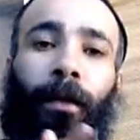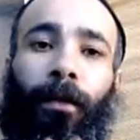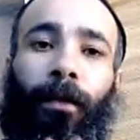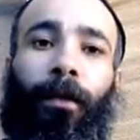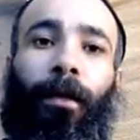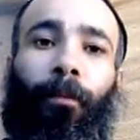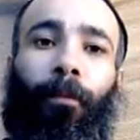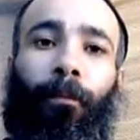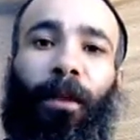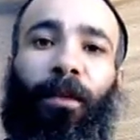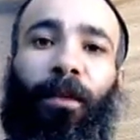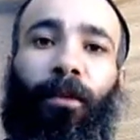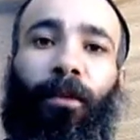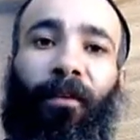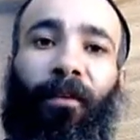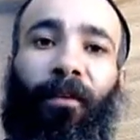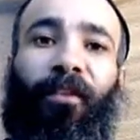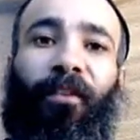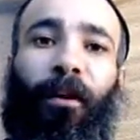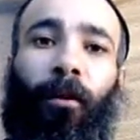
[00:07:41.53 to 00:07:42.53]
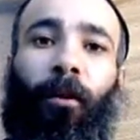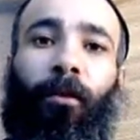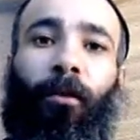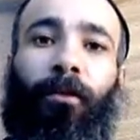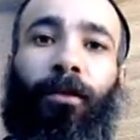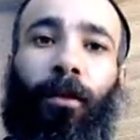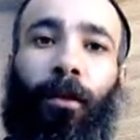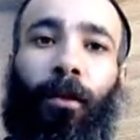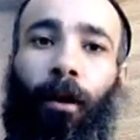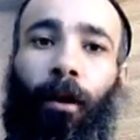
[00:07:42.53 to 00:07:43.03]
il n'y a pas de
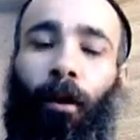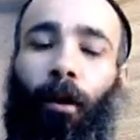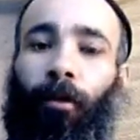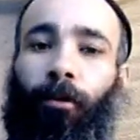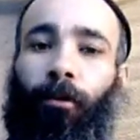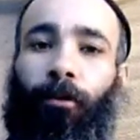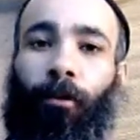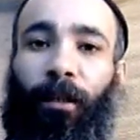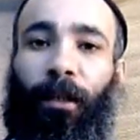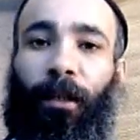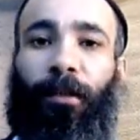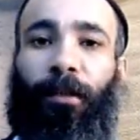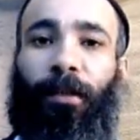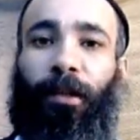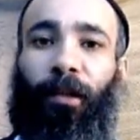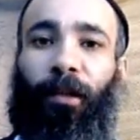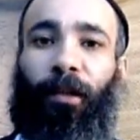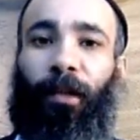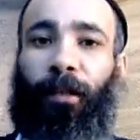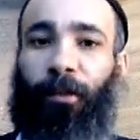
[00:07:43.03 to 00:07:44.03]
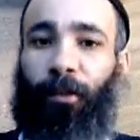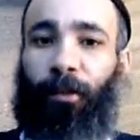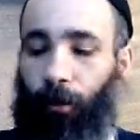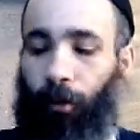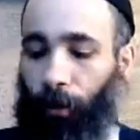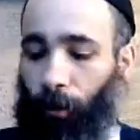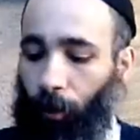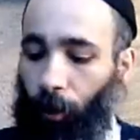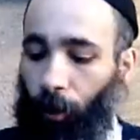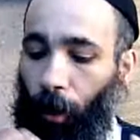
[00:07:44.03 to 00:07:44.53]
différence entre les uns et les autres,
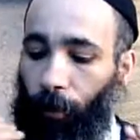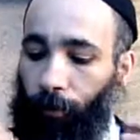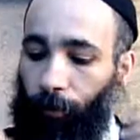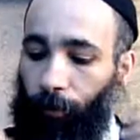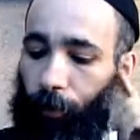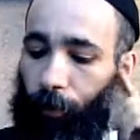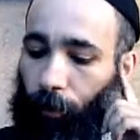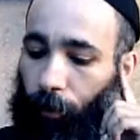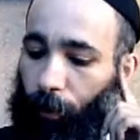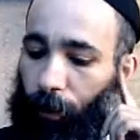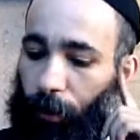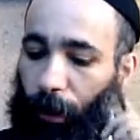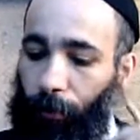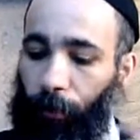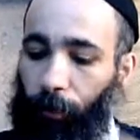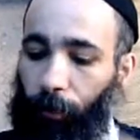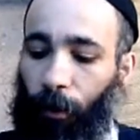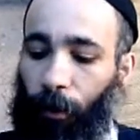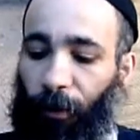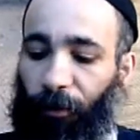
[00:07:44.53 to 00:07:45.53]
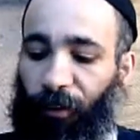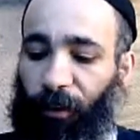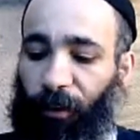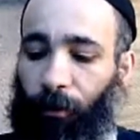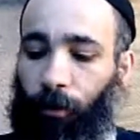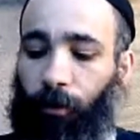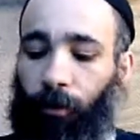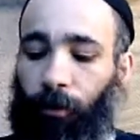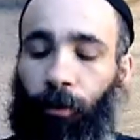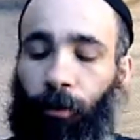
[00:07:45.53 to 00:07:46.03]
comme pour le début de la fête de
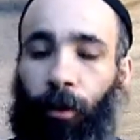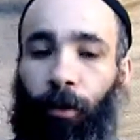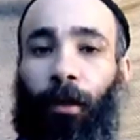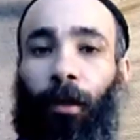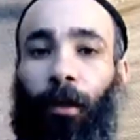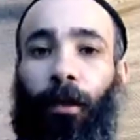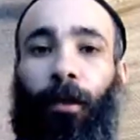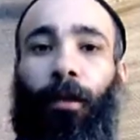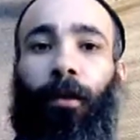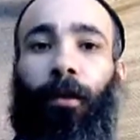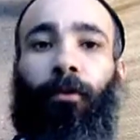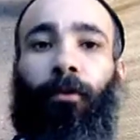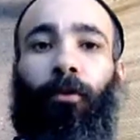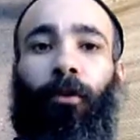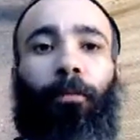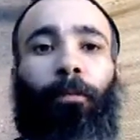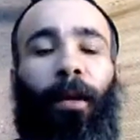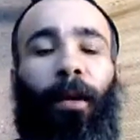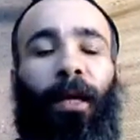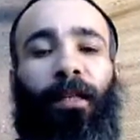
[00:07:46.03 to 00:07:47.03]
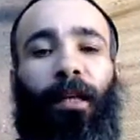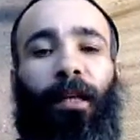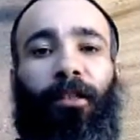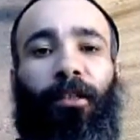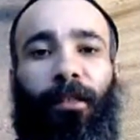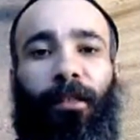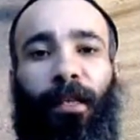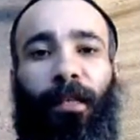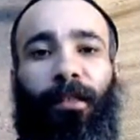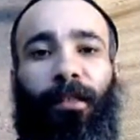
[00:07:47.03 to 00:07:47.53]
Soukot. Donc par
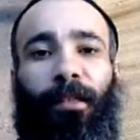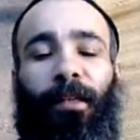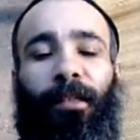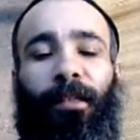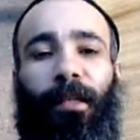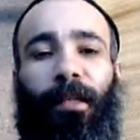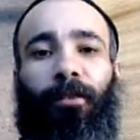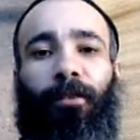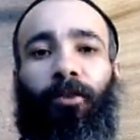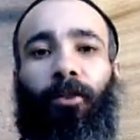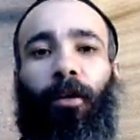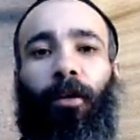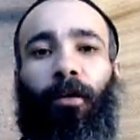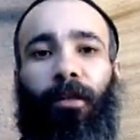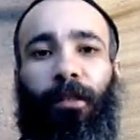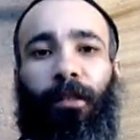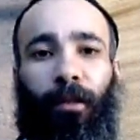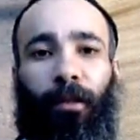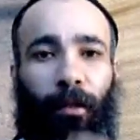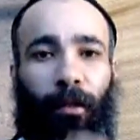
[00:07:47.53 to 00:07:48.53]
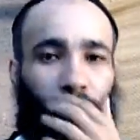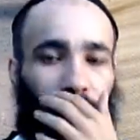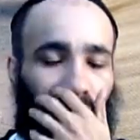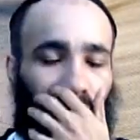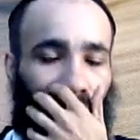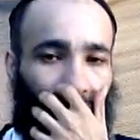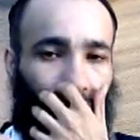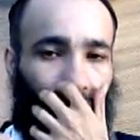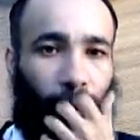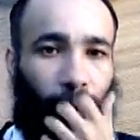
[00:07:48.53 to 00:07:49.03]
c'est cette chose qui,
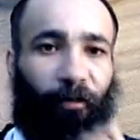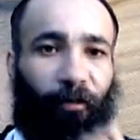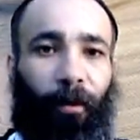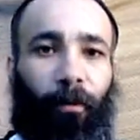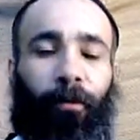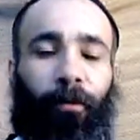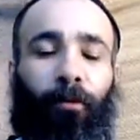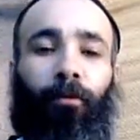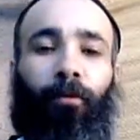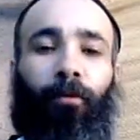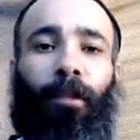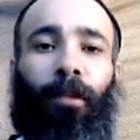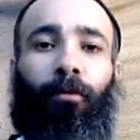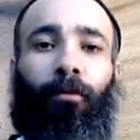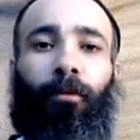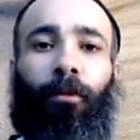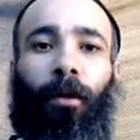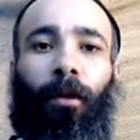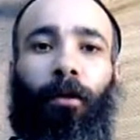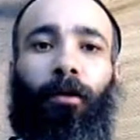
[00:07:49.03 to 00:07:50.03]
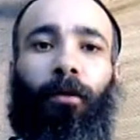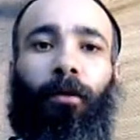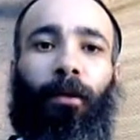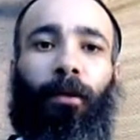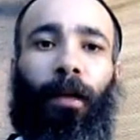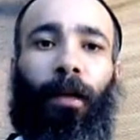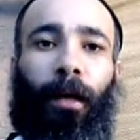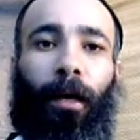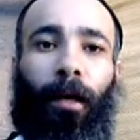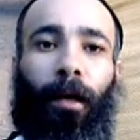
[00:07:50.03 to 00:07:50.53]
nous donne
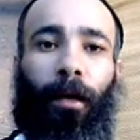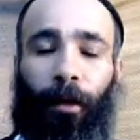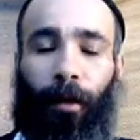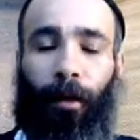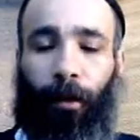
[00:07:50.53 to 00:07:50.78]
la,